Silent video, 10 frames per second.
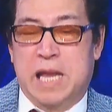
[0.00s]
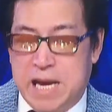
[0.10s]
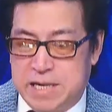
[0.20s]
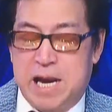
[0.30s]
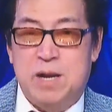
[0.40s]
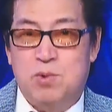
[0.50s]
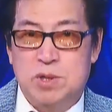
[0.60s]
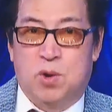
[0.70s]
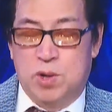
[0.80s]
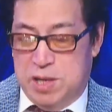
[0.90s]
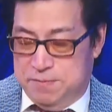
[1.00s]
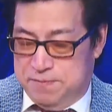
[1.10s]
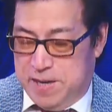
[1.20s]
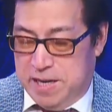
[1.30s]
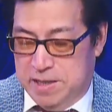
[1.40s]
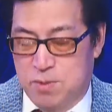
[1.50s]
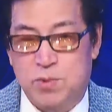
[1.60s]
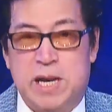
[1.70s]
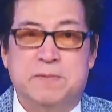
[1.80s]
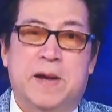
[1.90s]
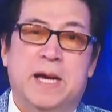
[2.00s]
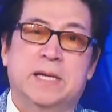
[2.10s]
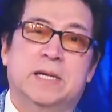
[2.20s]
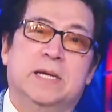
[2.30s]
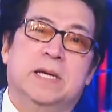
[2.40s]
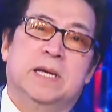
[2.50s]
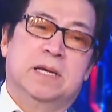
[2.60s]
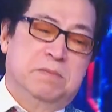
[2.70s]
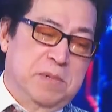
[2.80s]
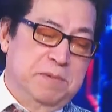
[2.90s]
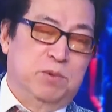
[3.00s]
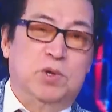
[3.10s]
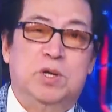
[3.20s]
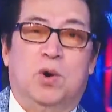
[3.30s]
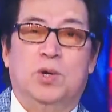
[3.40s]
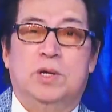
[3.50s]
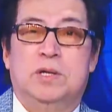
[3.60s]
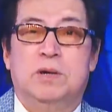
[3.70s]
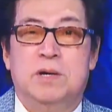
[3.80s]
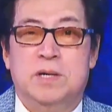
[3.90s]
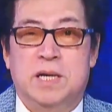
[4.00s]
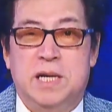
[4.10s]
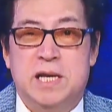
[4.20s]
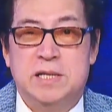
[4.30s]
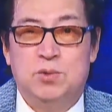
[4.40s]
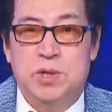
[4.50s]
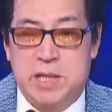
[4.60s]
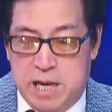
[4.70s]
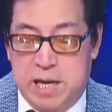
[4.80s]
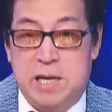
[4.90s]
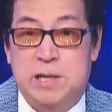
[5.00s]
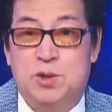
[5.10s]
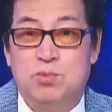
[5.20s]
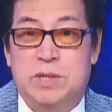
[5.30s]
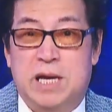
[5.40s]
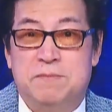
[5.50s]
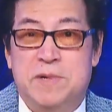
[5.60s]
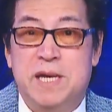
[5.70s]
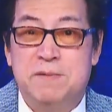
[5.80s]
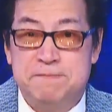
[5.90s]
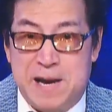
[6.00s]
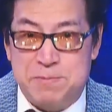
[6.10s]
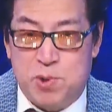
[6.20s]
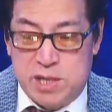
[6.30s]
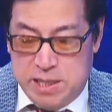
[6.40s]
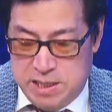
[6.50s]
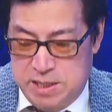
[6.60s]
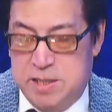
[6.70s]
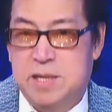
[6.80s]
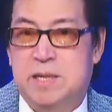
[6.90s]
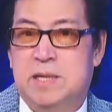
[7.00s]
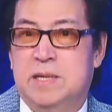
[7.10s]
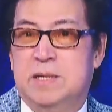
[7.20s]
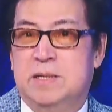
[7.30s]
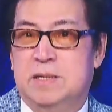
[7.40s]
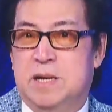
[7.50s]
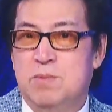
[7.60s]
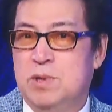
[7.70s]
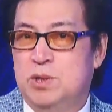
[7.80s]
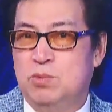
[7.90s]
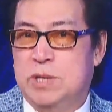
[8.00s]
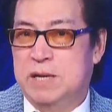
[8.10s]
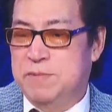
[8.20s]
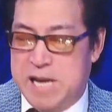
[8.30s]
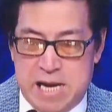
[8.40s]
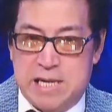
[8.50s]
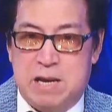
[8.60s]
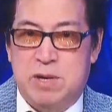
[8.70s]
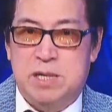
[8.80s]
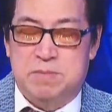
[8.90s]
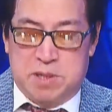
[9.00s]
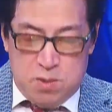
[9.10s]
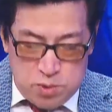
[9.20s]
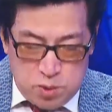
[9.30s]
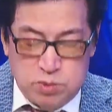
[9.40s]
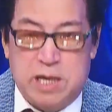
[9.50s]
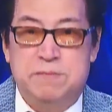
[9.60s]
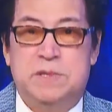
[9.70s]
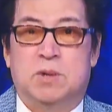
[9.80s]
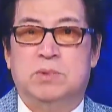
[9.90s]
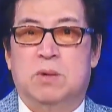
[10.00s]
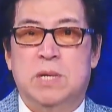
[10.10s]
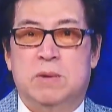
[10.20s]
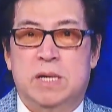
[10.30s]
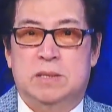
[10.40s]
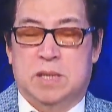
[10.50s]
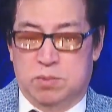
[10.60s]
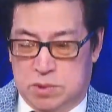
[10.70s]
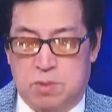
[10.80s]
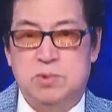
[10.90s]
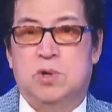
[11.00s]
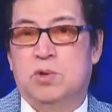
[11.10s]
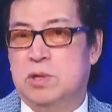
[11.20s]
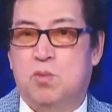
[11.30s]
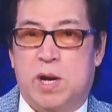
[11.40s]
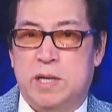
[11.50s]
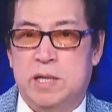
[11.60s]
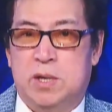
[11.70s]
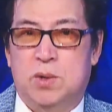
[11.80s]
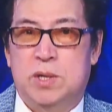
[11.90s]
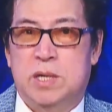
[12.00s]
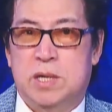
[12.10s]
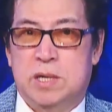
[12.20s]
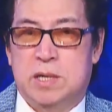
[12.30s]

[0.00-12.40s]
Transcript: lẽ ra quân đội là phải không có đảng phái bởi vì quân đội thường là lên tuyên thệ là trung thành với hiến pháp Hoa Kỳ chứ không có trung thành với đảng nào hết mà không có trung thành với tổng thống nào hết tổng thống rồi cứ qua đi thôi